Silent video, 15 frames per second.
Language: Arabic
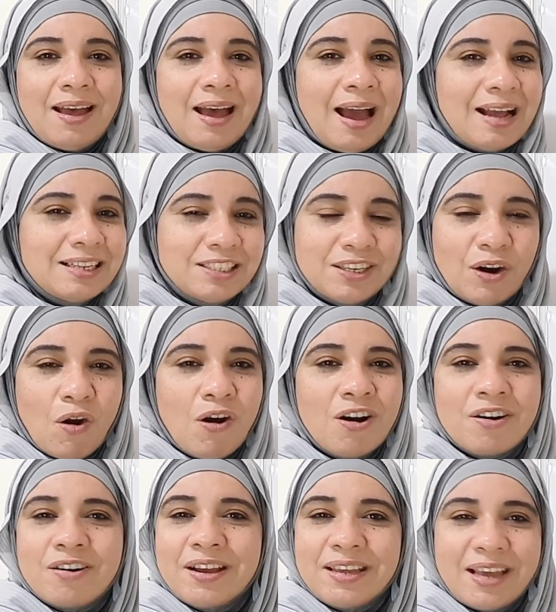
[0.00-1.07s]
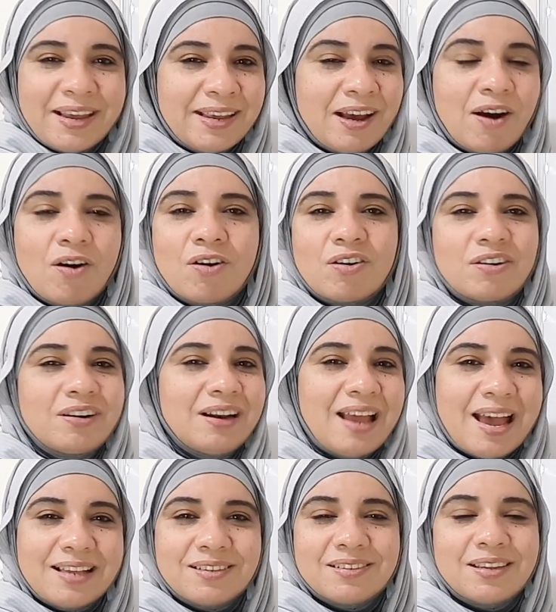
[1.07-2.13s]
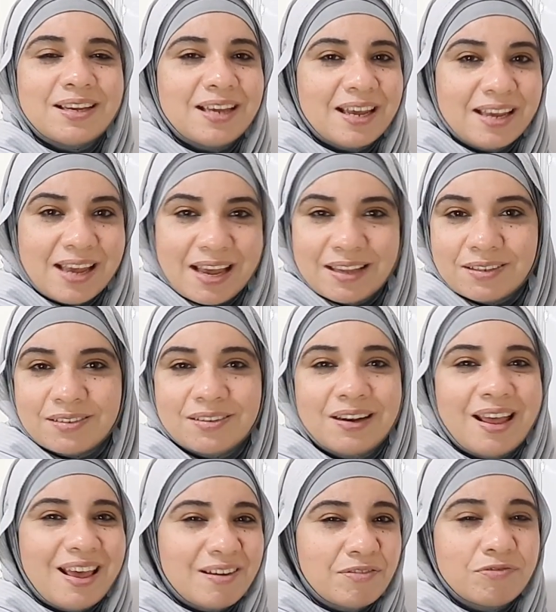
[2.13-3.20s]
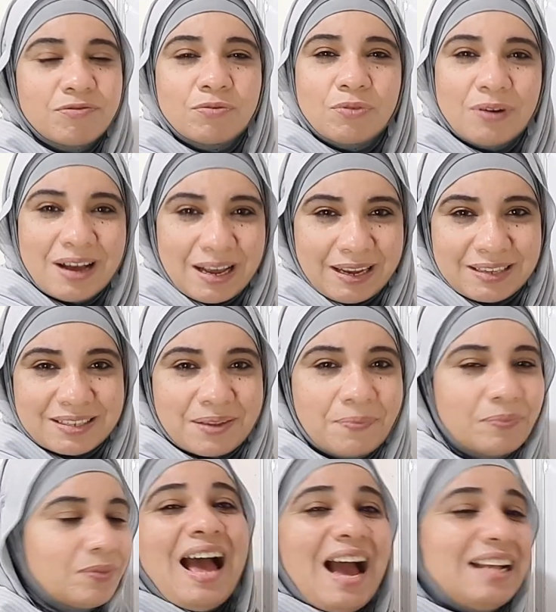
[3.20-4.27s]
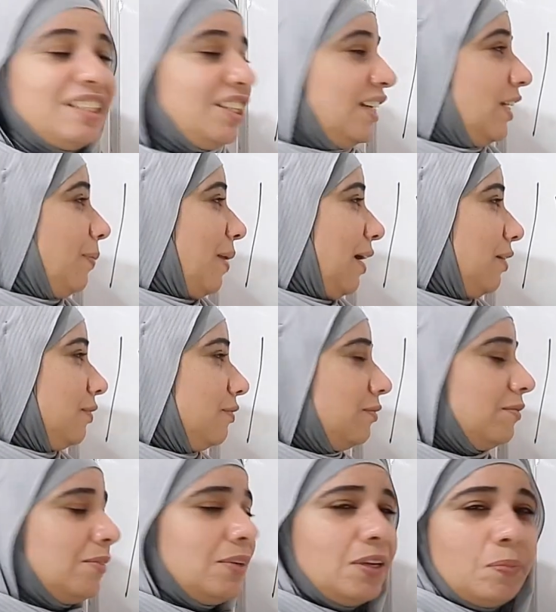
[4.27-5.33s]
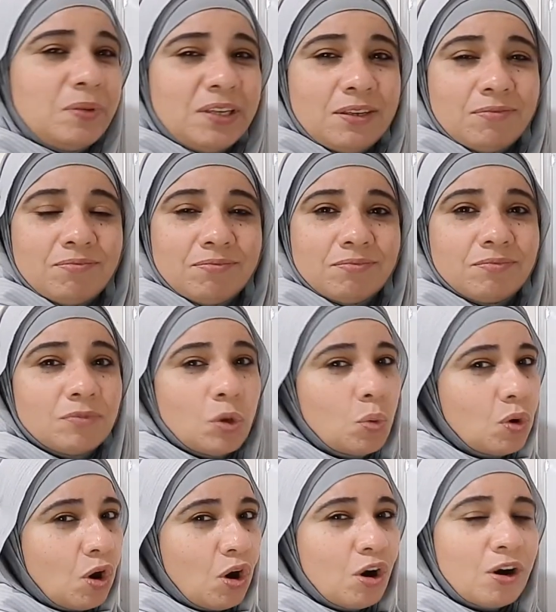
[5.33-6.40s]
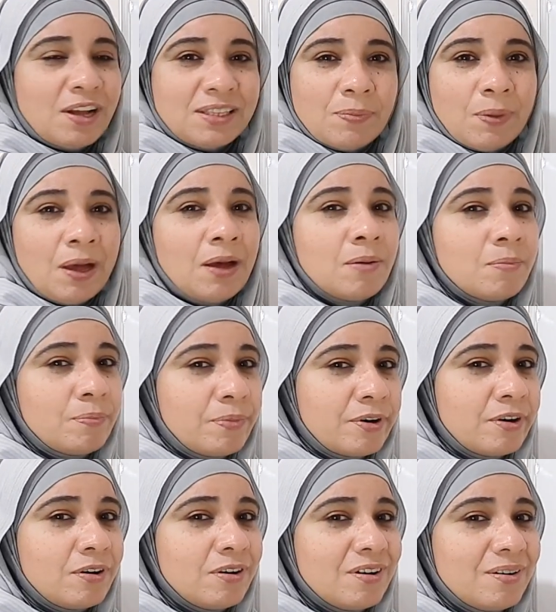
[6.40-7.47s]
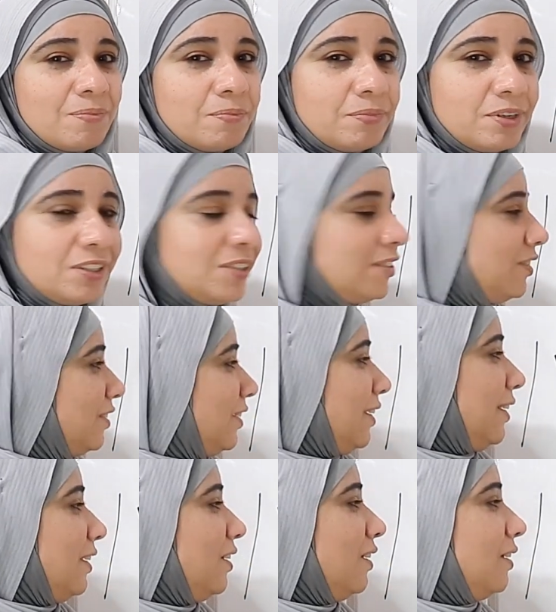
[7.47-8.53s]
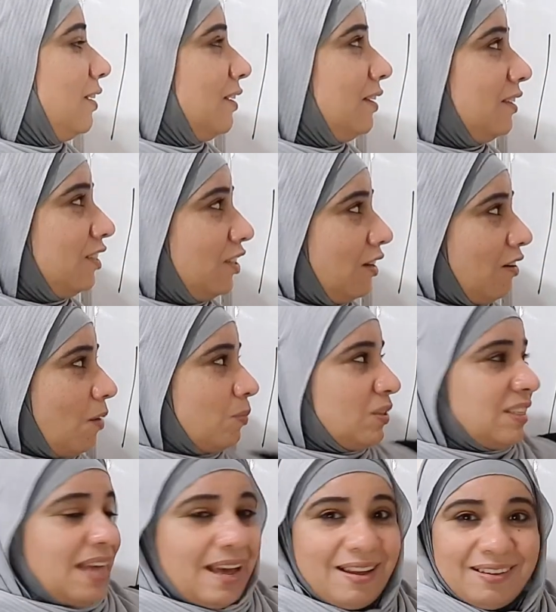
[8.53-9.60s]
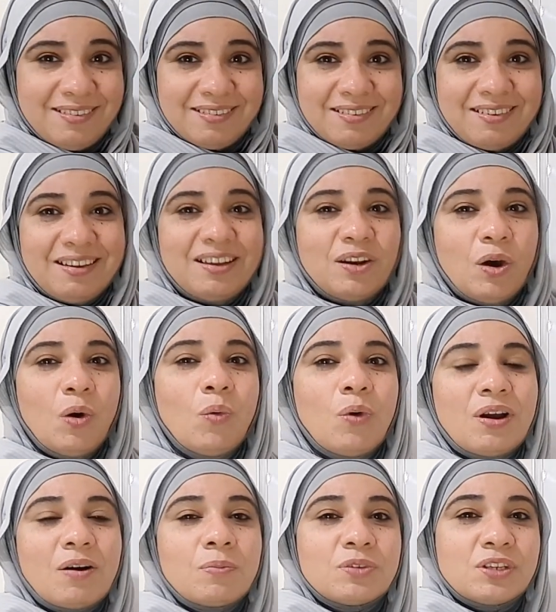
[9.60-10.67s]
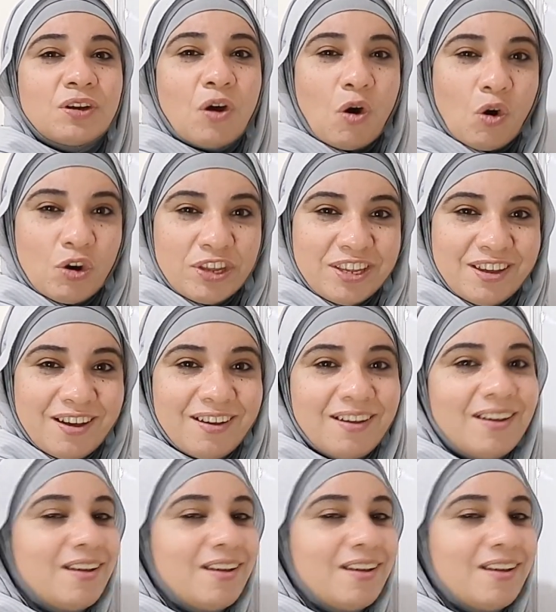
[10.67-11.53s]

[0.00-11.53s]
عندي الار هي هي ار الاس هي هي اس الاف وهكذا عندي هنا بقى البي والار هتبقى بر بر الرمز ده اللي هو رمز الاي